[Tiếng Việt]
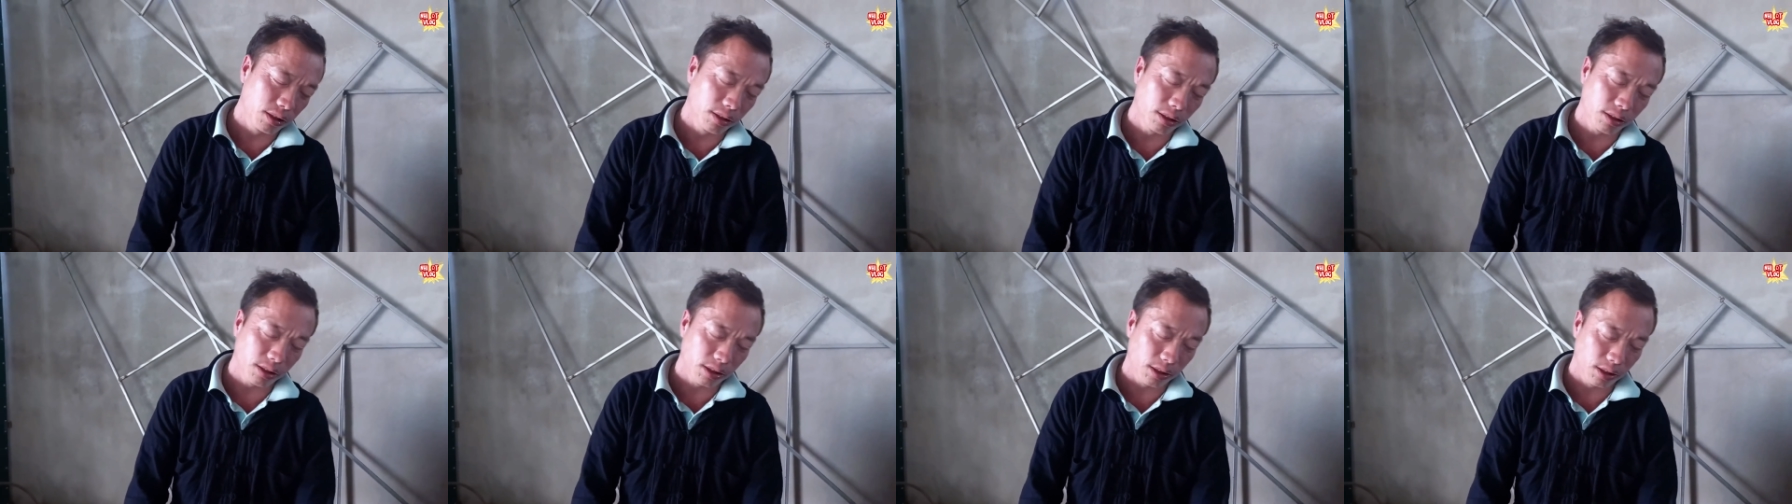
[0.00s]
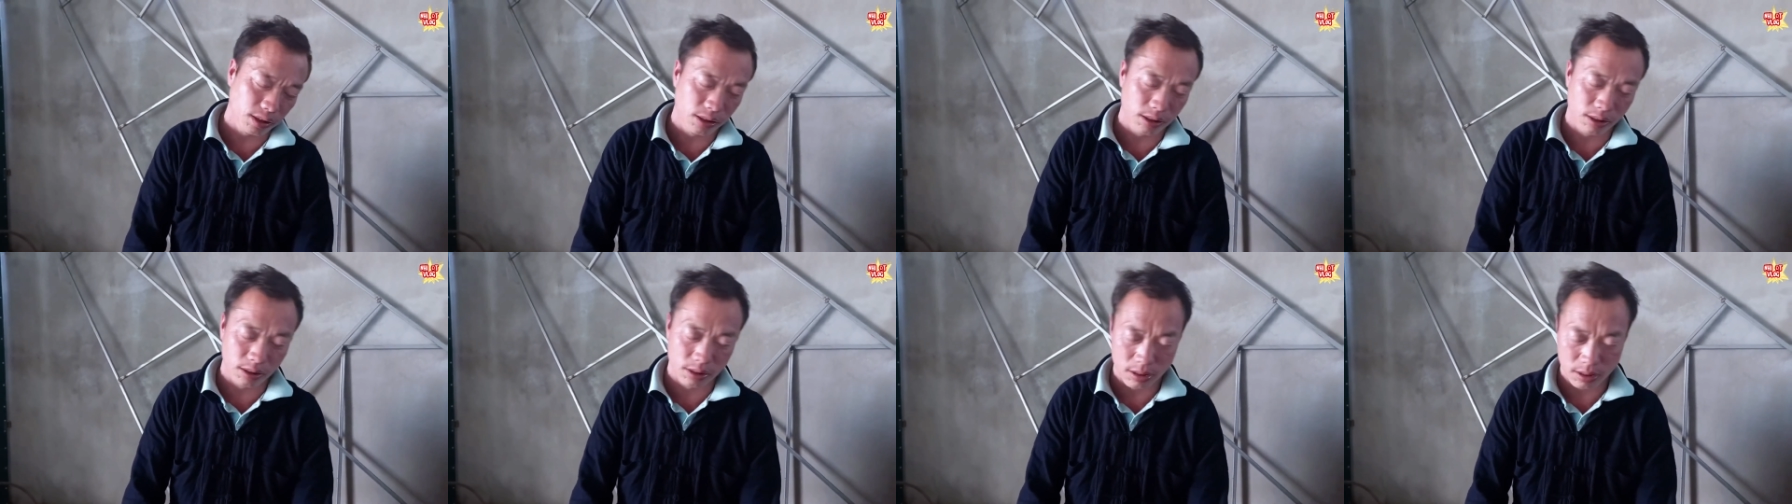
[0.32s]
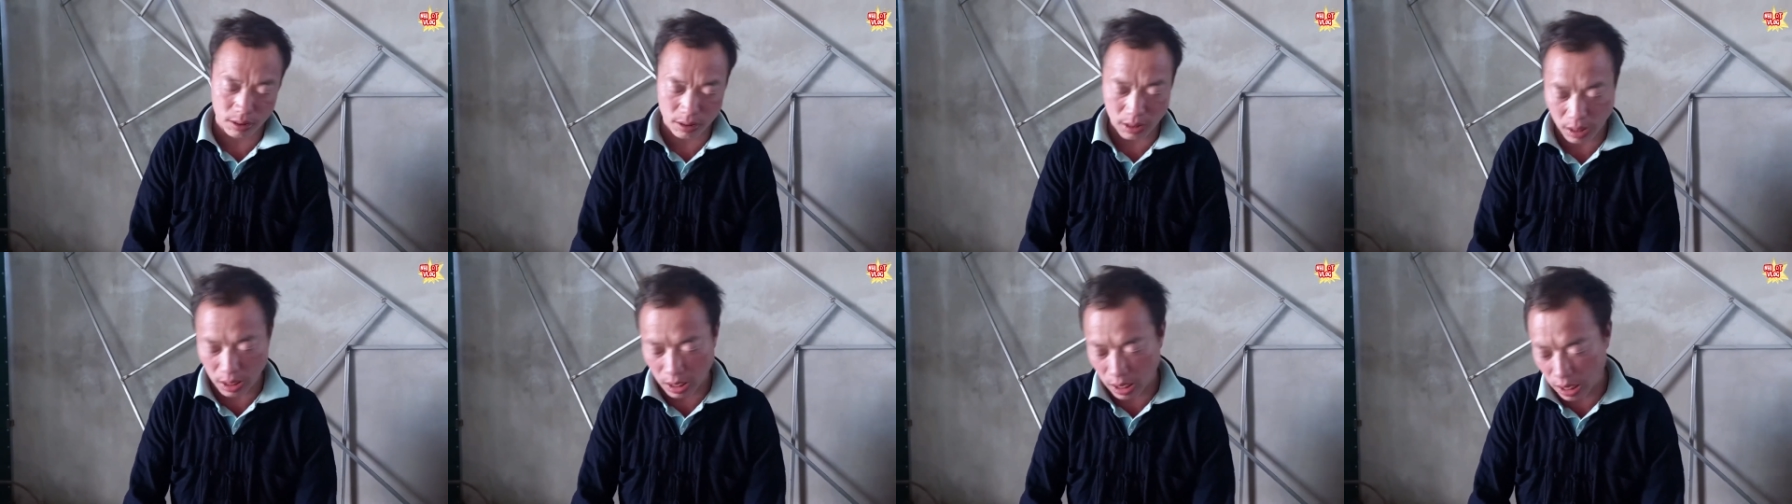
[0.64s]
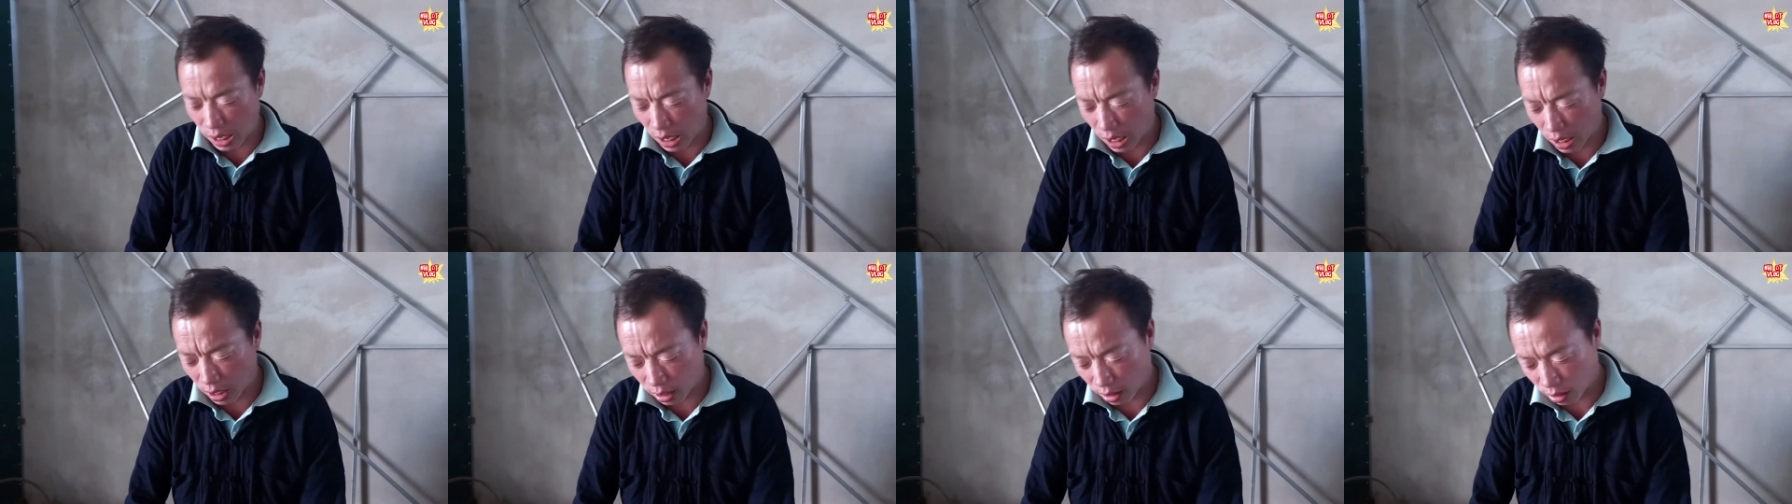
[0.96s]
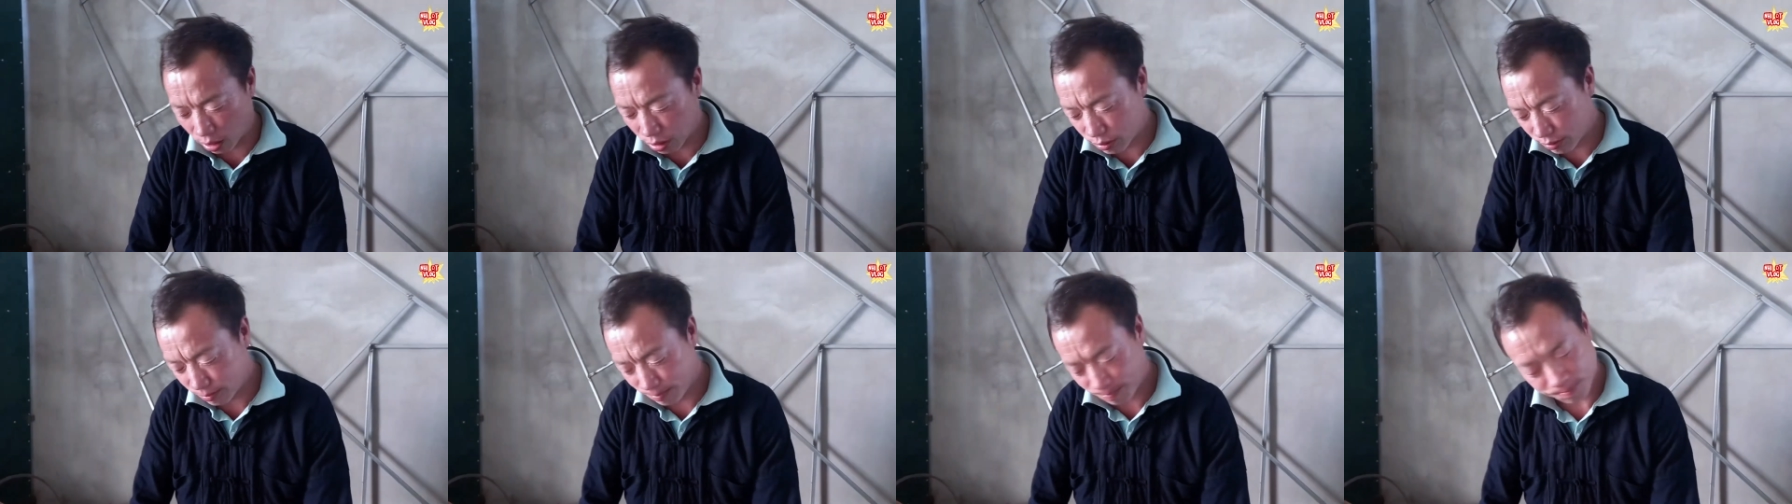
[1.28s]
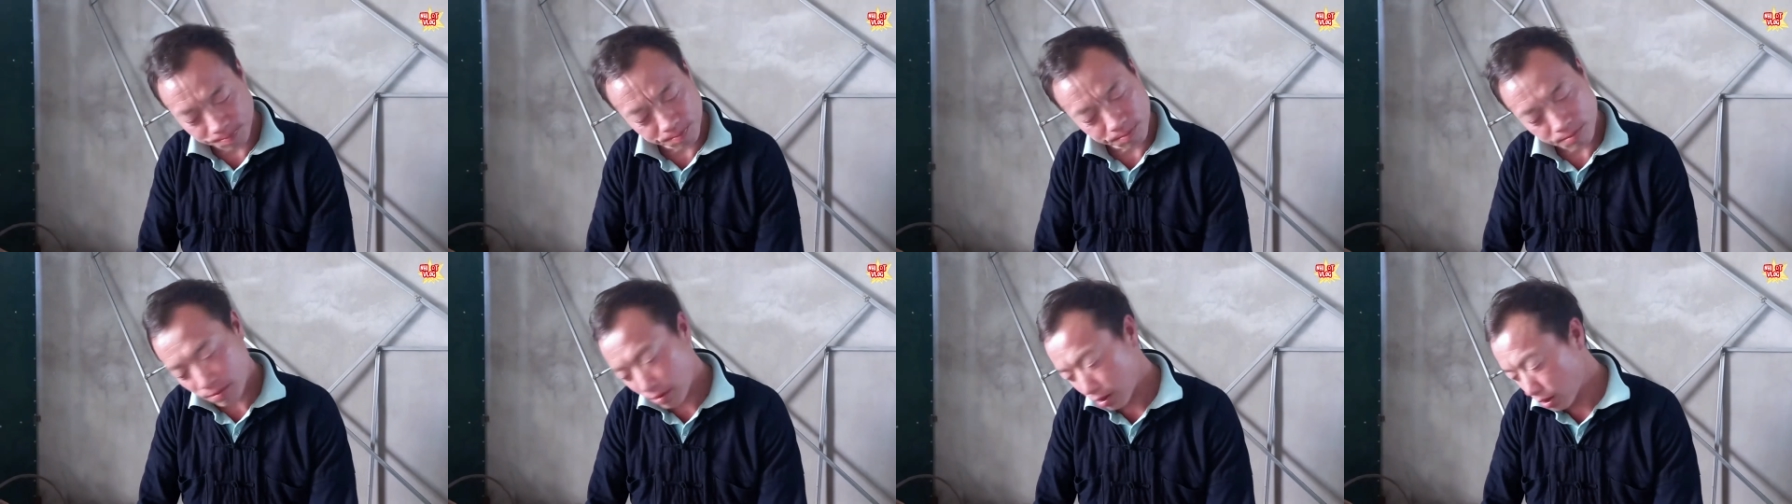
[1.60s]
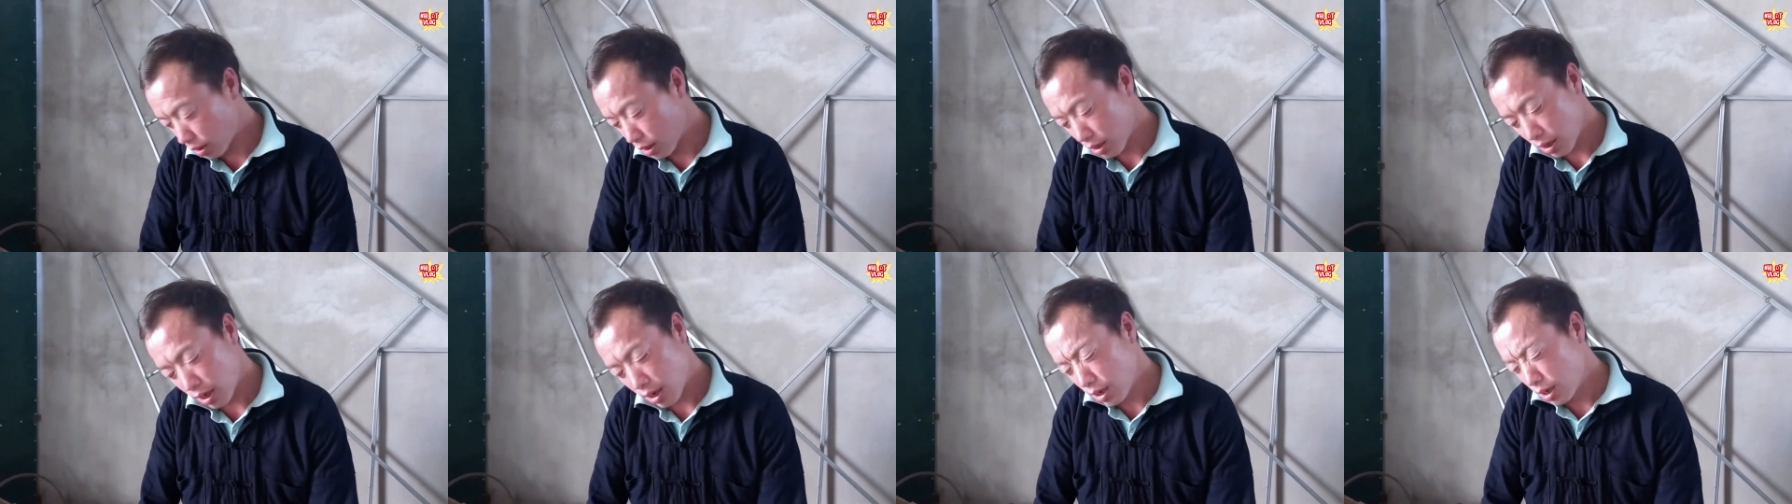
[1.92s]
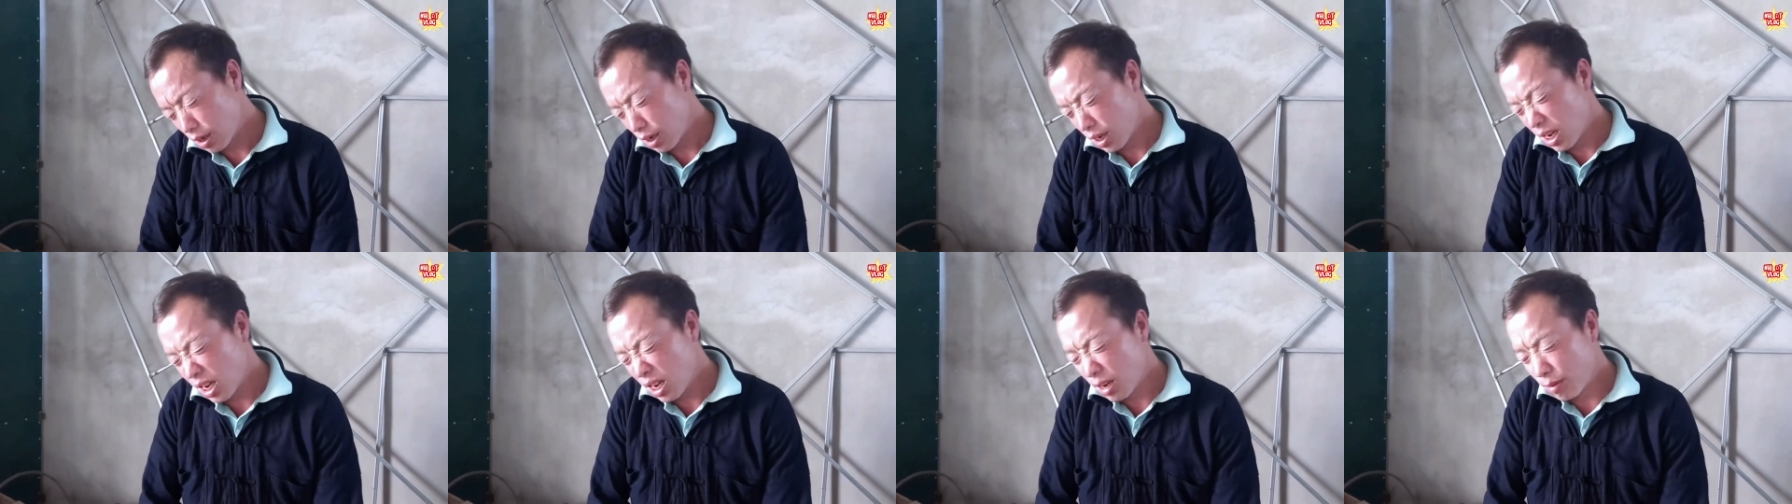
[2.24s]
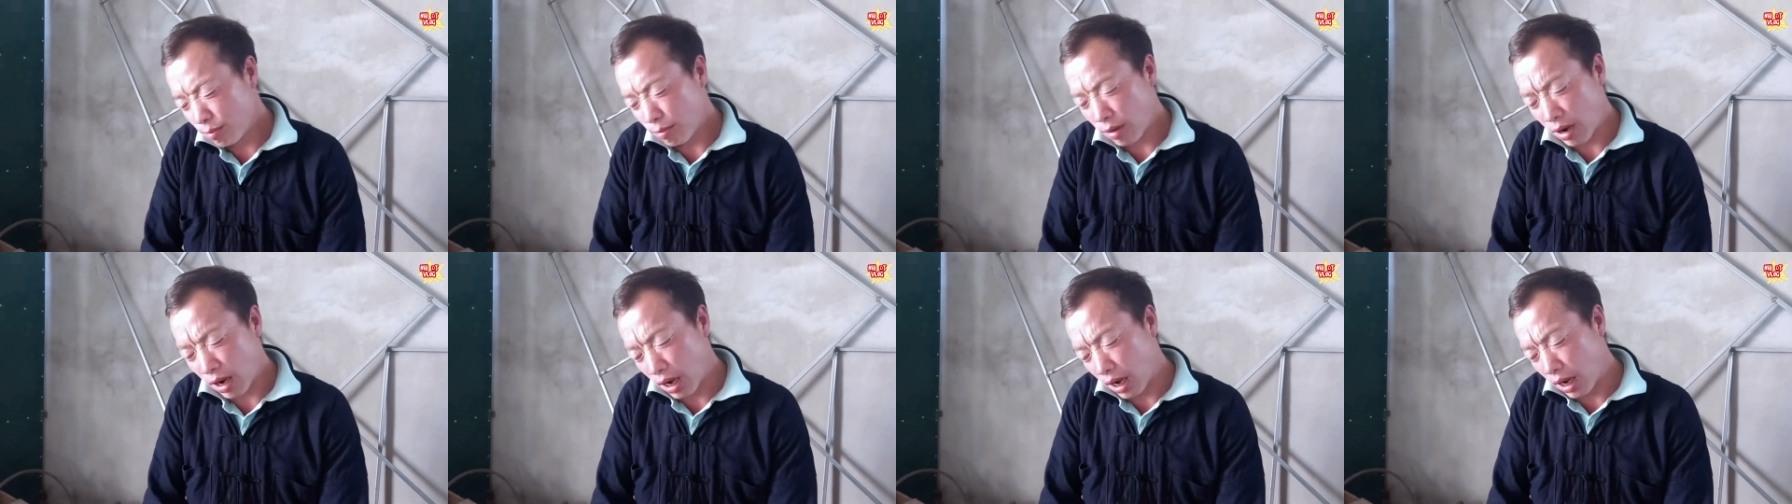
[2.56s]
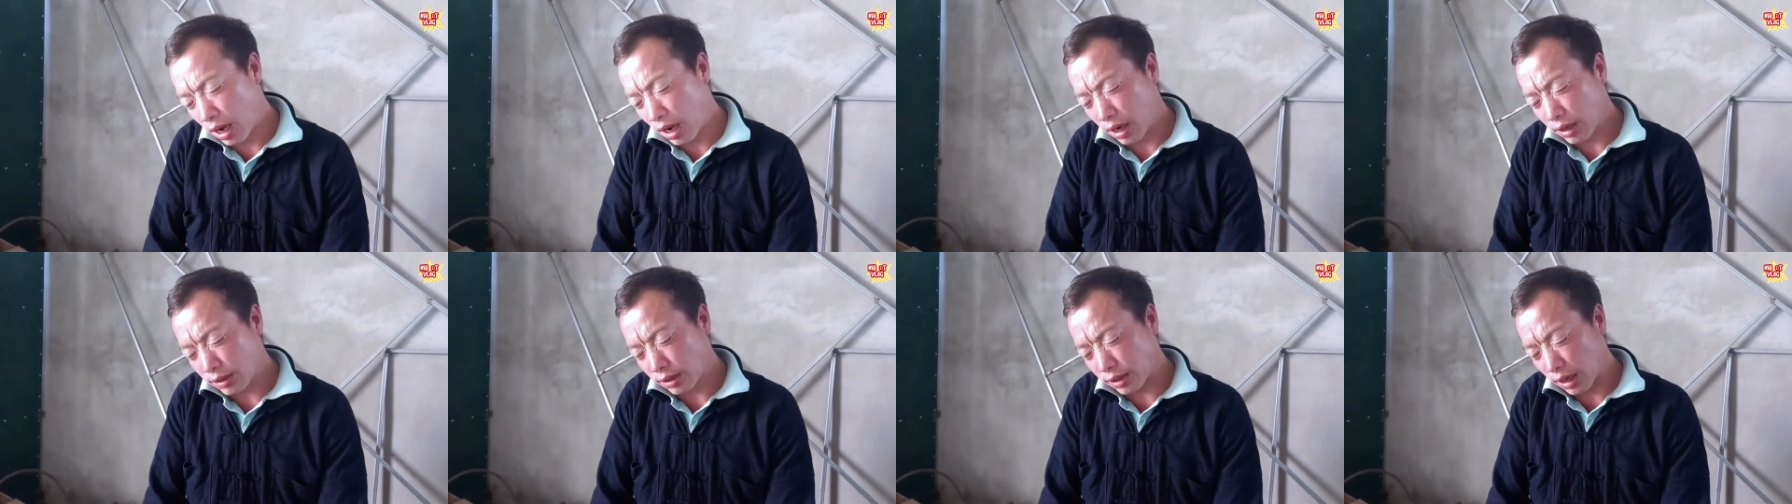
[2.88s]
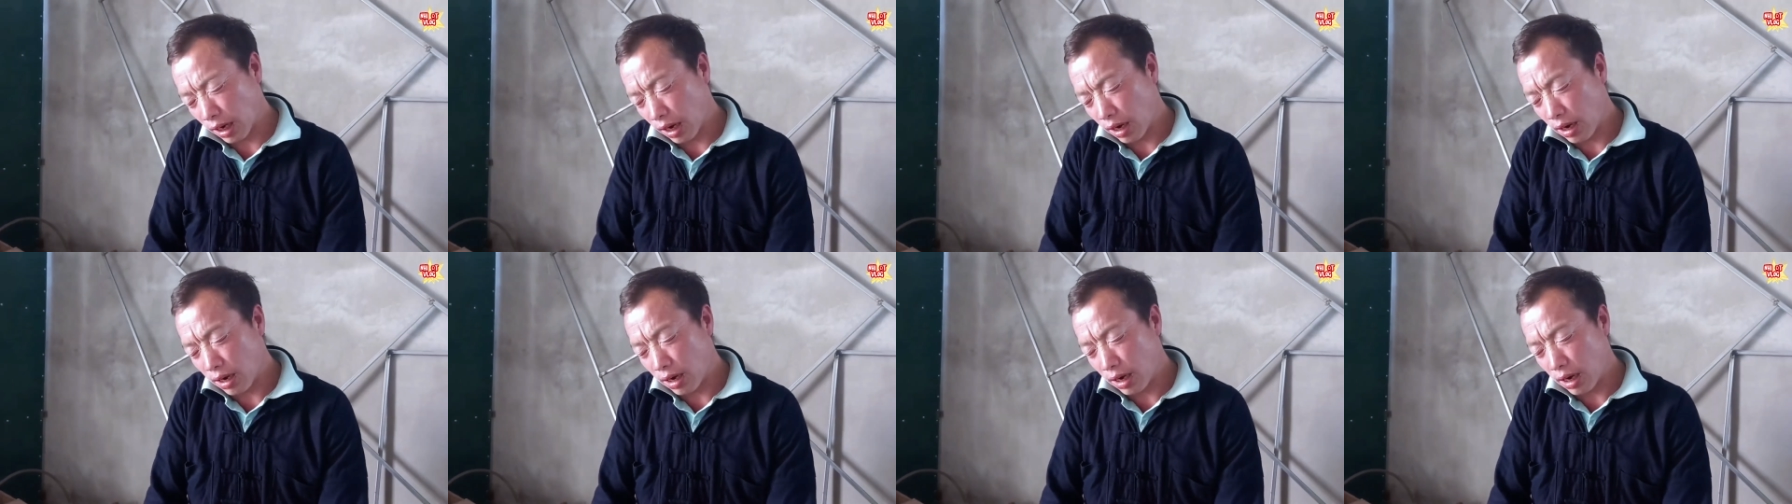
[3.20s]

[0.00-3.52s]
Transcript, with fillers: nhưng không biết là mình đã nhổ ra xong mình lại vơ và mình liếm lại